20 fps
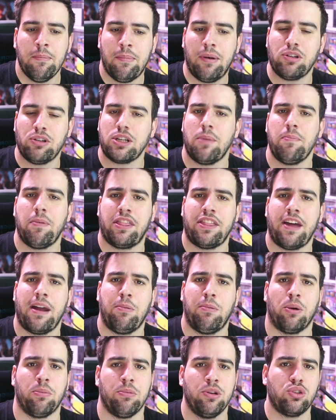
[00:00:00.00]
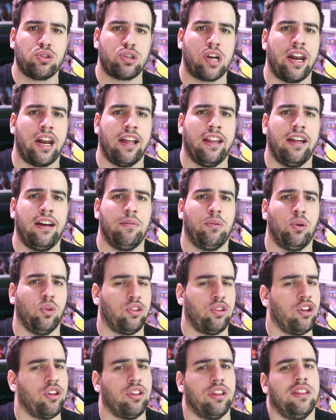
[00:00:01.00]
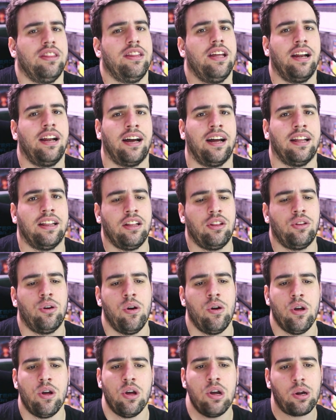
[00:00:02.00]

Vamos a empezar por Miuscarada, evolución del gatito,